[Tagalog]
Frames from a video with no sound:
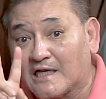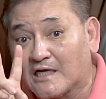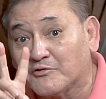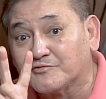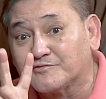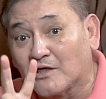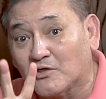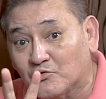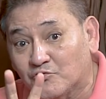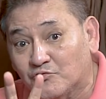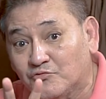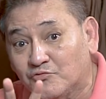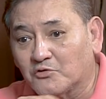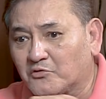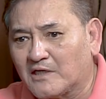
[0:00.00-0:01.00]
dalawang
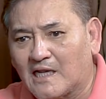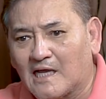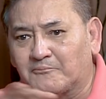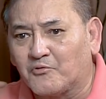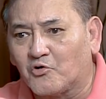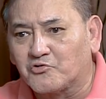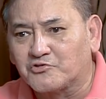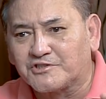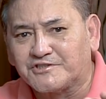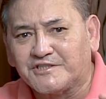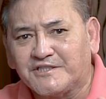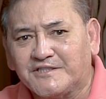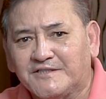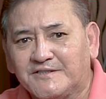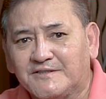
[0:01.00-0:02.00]
taon. Nawala po ako sa
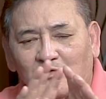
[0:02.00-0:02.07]
sim.